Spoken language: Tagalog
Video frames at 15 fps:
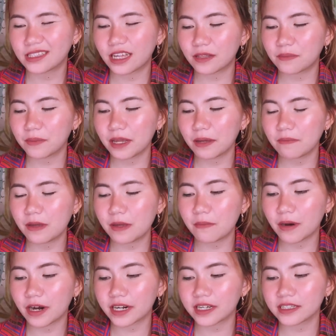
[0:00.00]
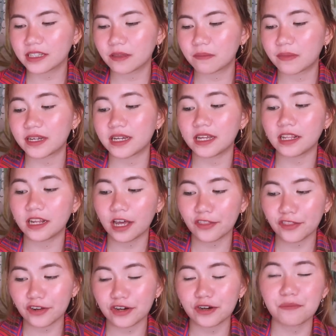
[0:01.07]
that may be marketed by
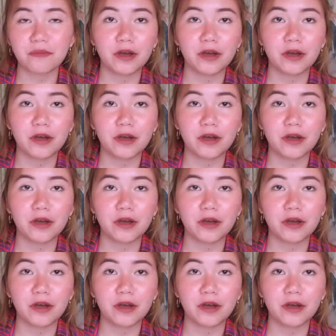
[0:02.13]
another